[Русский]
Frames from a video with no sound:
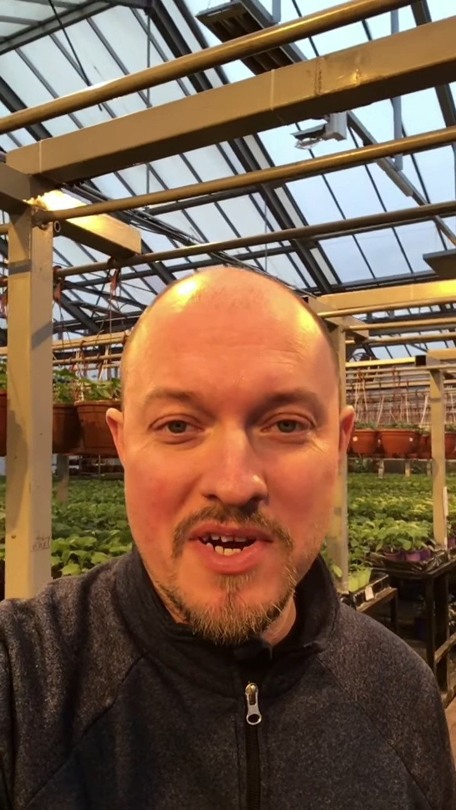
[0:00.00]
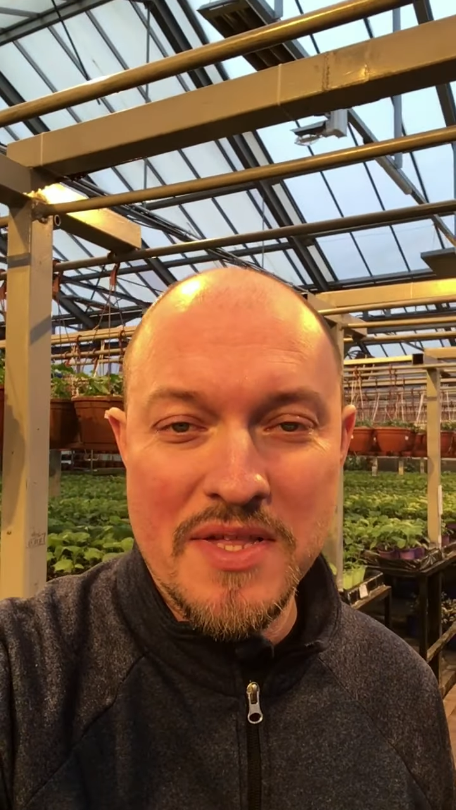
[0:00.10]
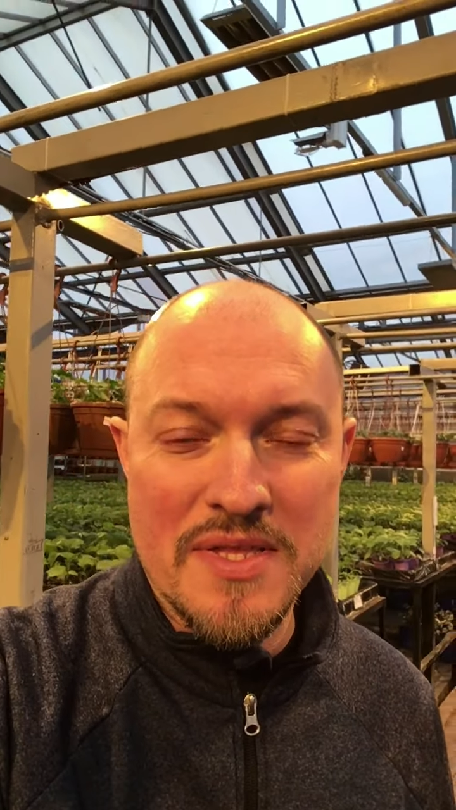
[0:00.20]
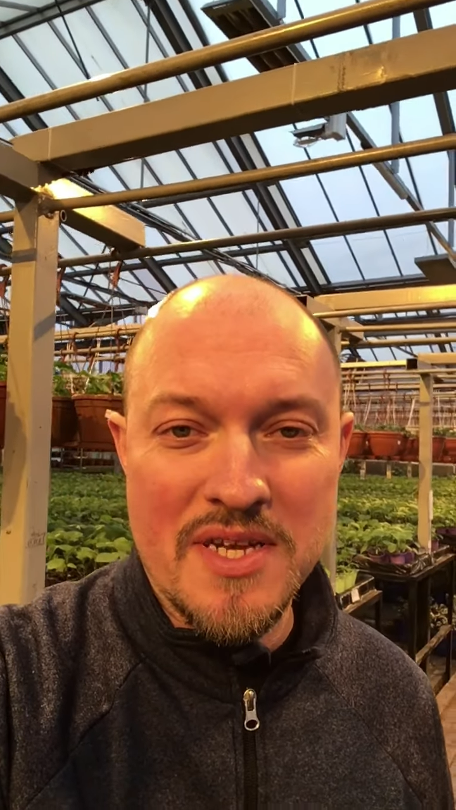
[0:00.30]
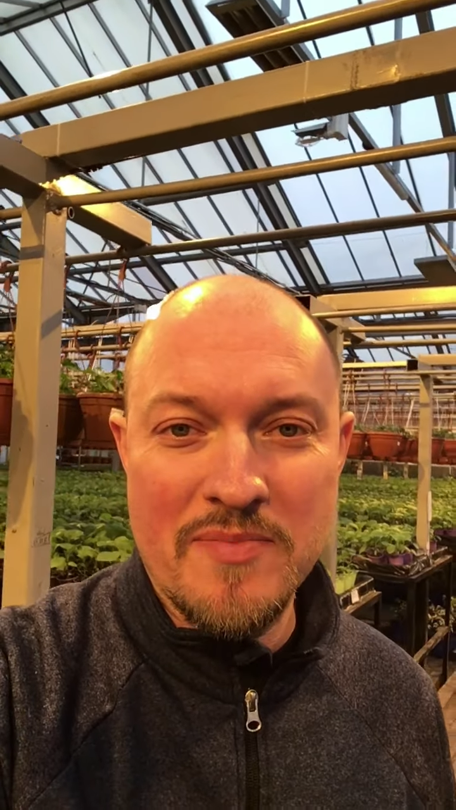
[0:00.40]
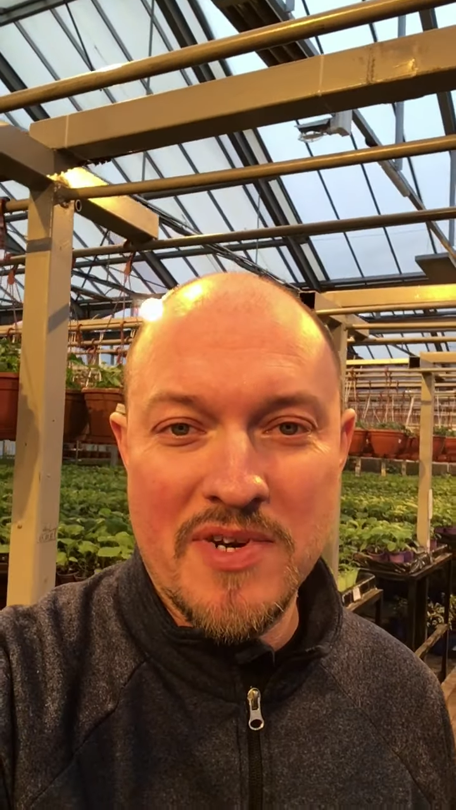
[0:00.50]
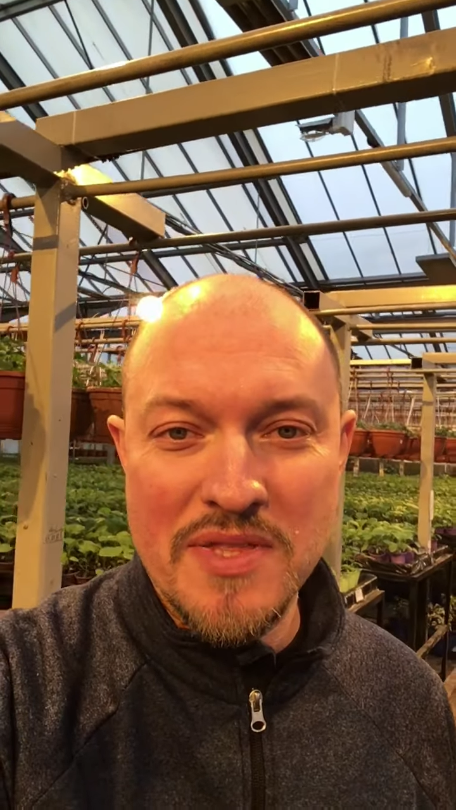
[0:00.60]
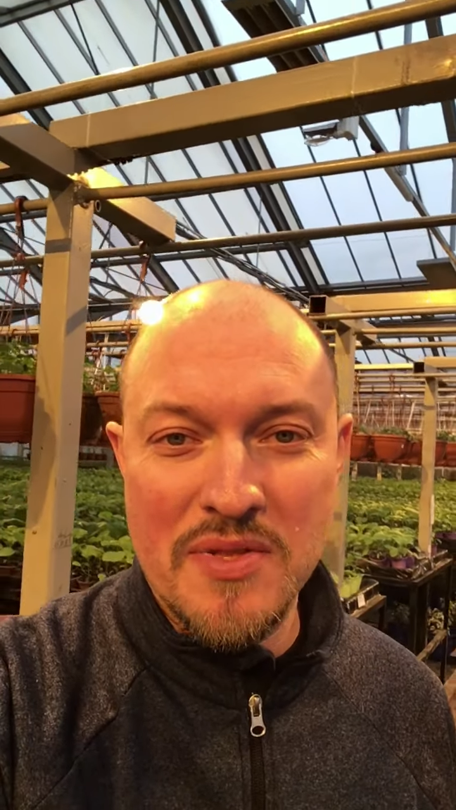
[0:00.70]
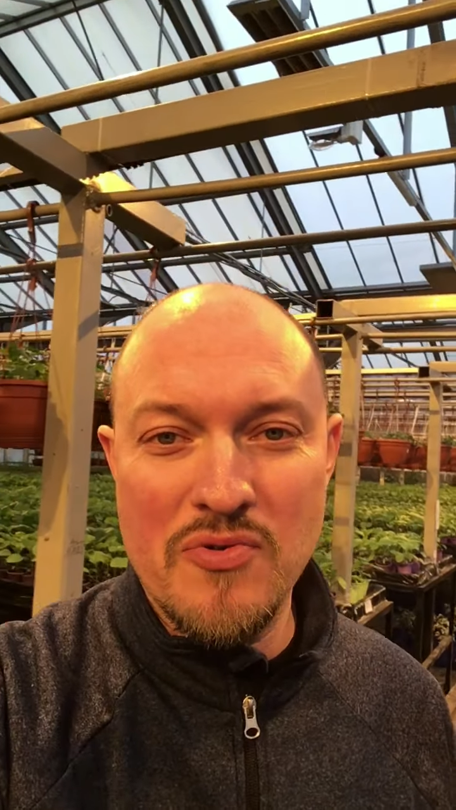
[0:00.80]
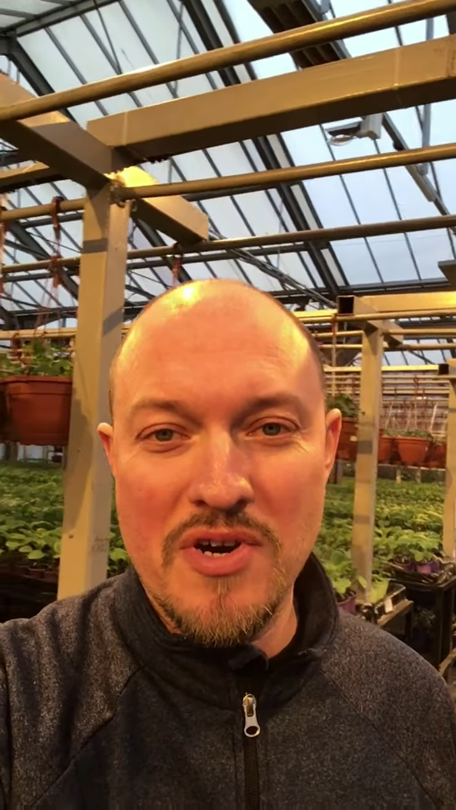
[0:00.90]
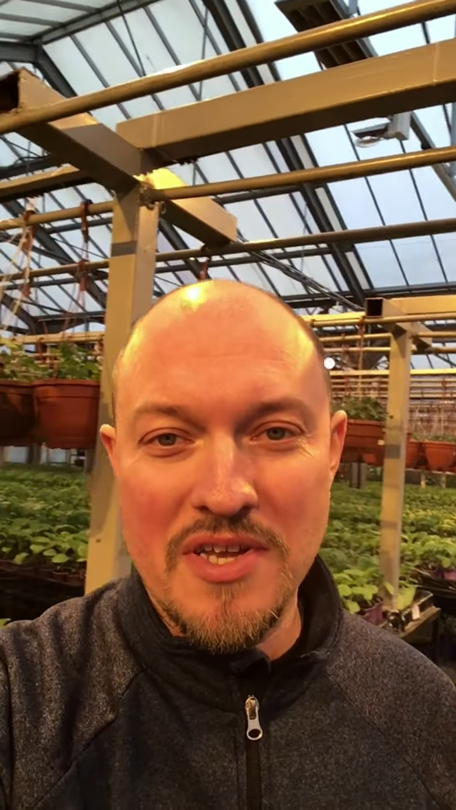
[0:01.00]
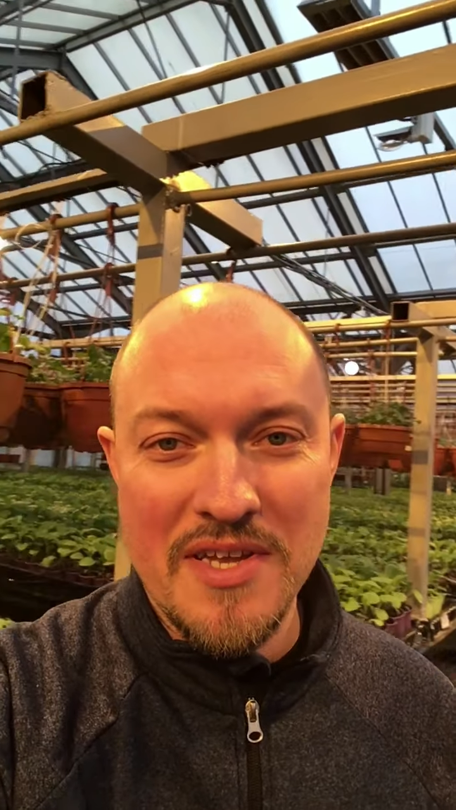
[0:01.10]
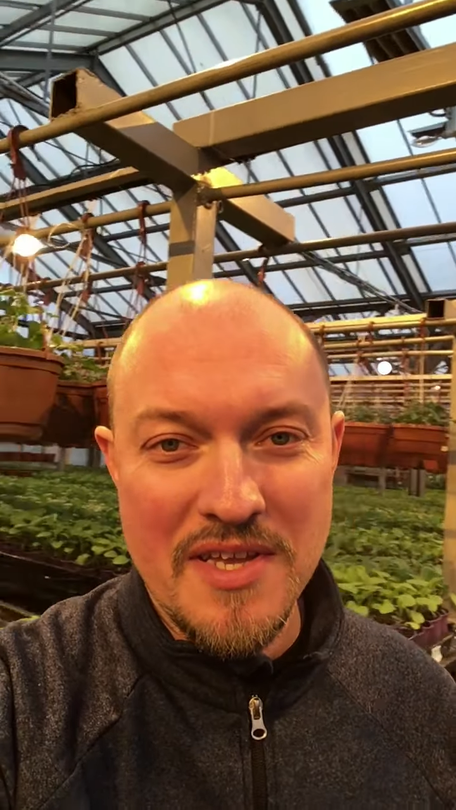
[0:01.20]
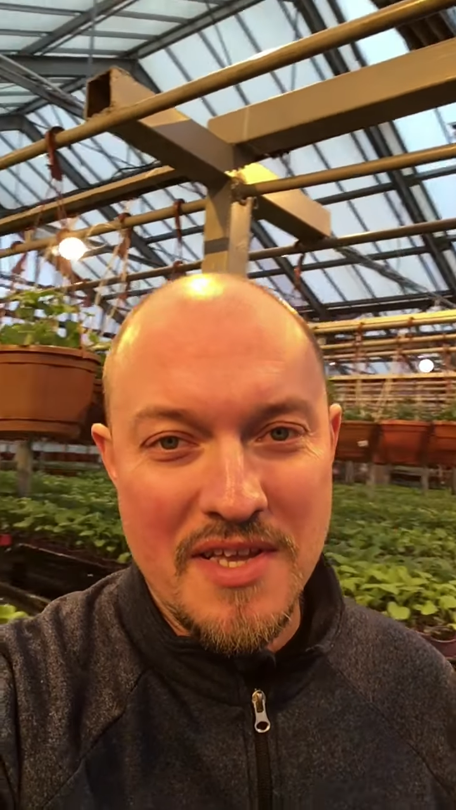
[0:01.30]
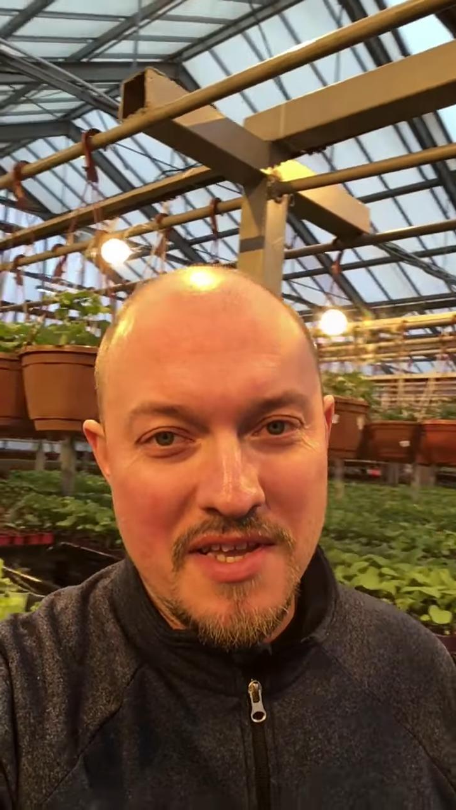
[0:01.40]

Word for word: бороздят просторы